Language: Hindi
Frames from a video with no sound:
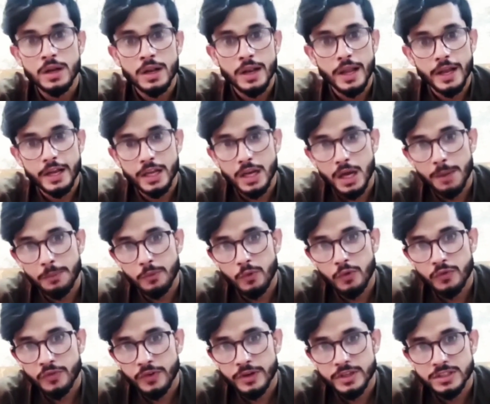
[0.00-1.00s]
लेकिन आप वो
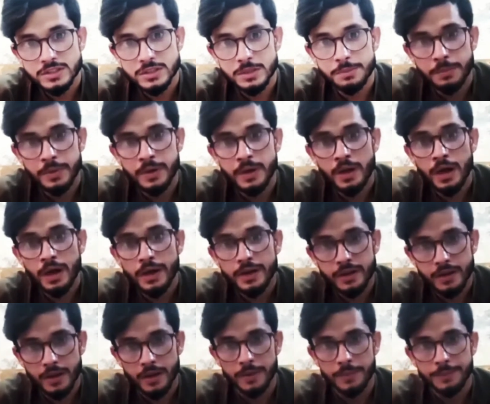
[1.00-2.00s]
फर्नीचर बना रहे
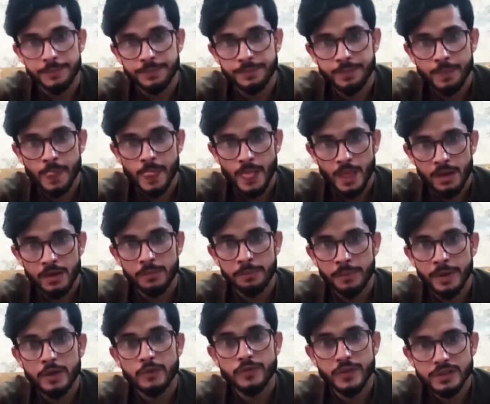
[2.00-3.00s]
हैं
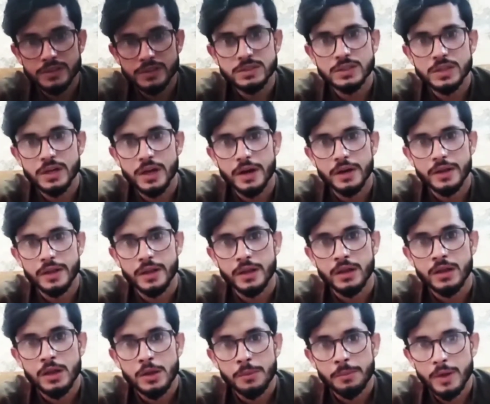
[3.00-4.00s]
मैनुफेक्चरिंग कर रहे हैं
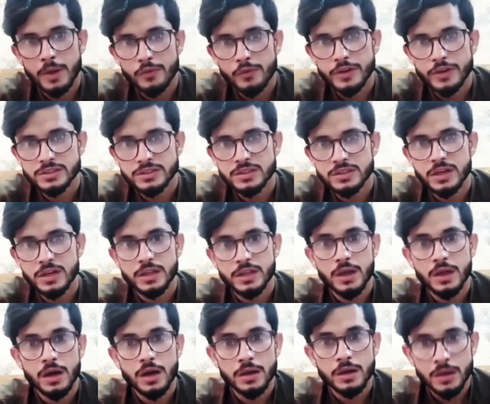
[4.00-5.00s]
मैन्युफैक्चर करके
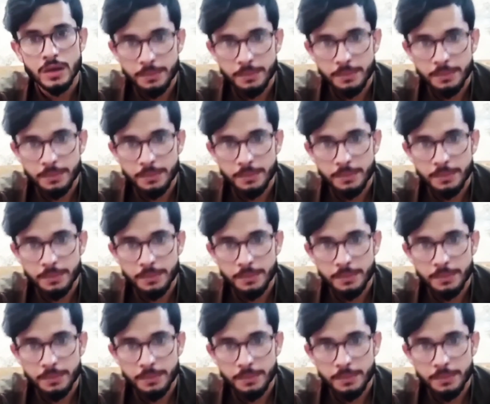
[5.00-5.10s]
आप